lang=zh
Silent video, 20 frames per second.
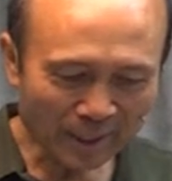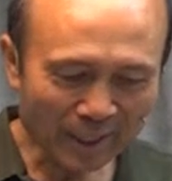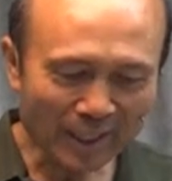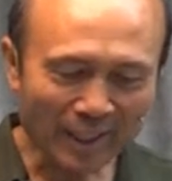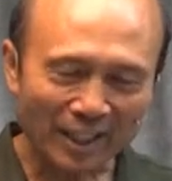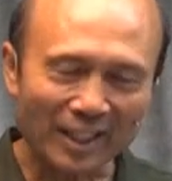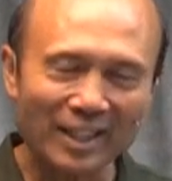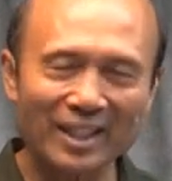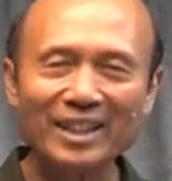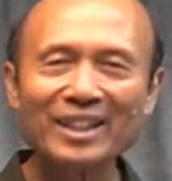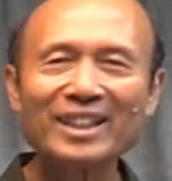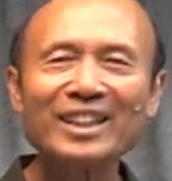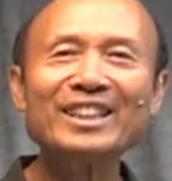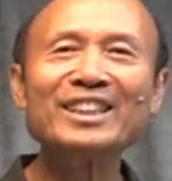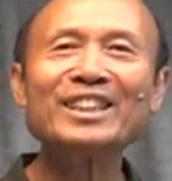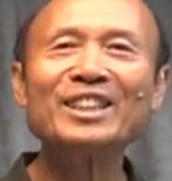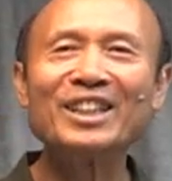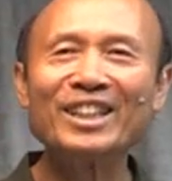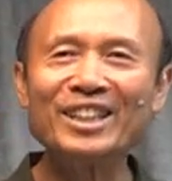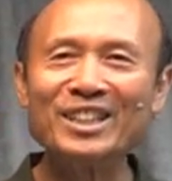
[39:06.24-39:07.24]
地，
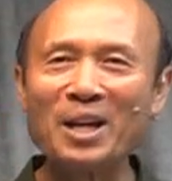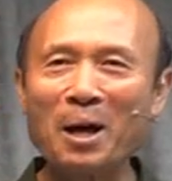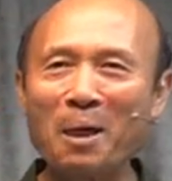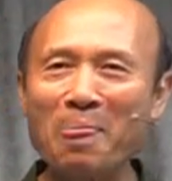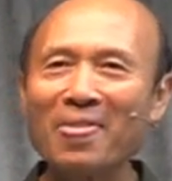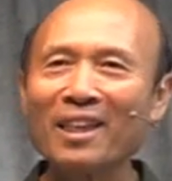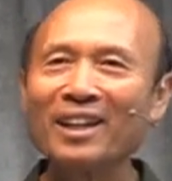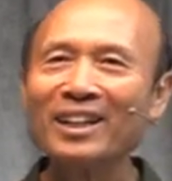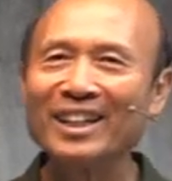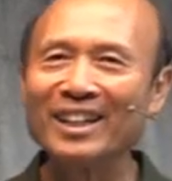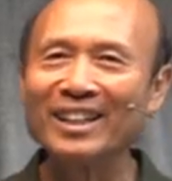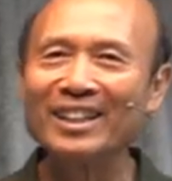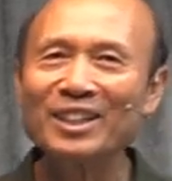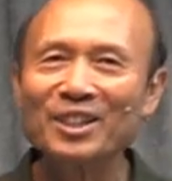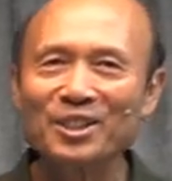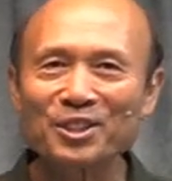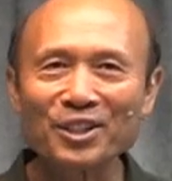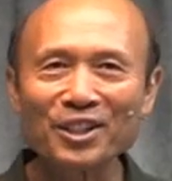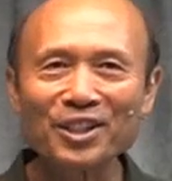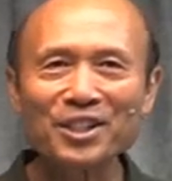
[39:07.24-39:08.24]

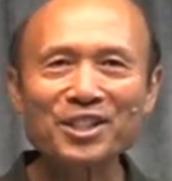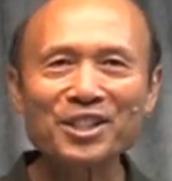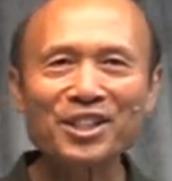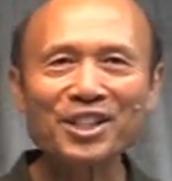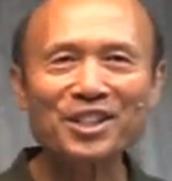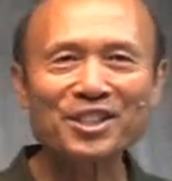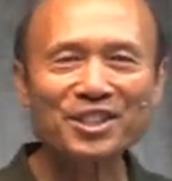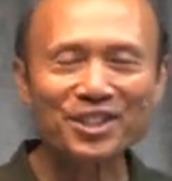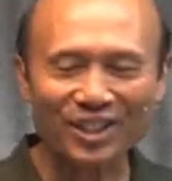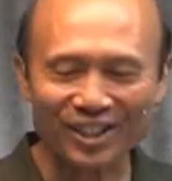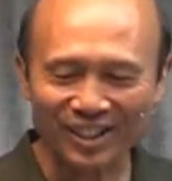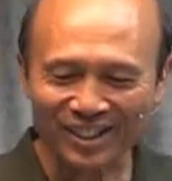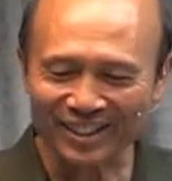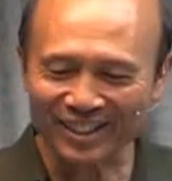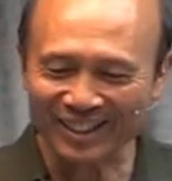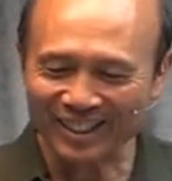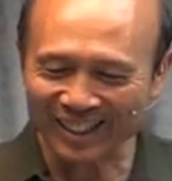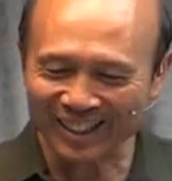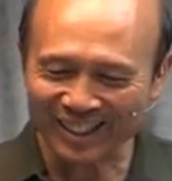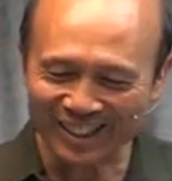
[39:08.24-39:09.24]
随时随
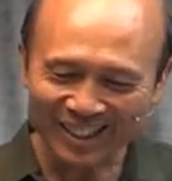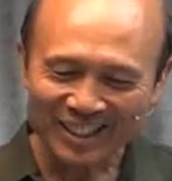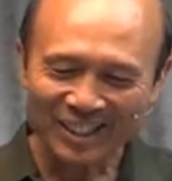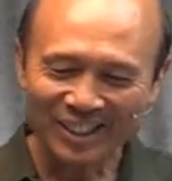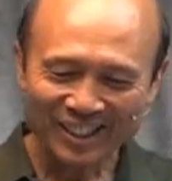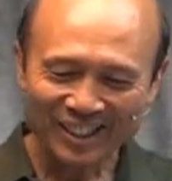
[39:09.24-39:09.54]
地，